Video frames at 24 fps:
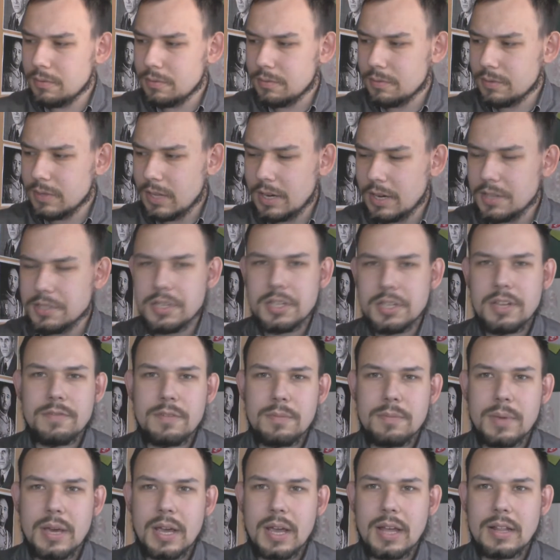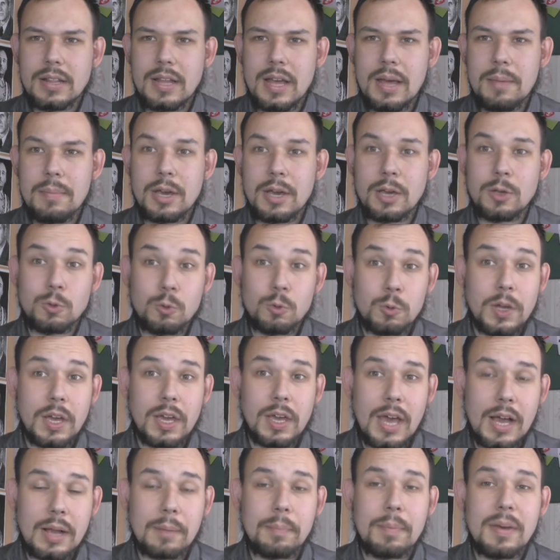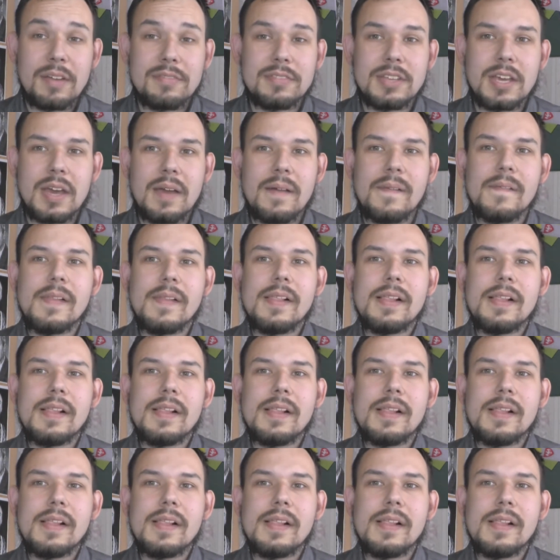e, wcale się nie wybiera na emeryturę, jak pewnie,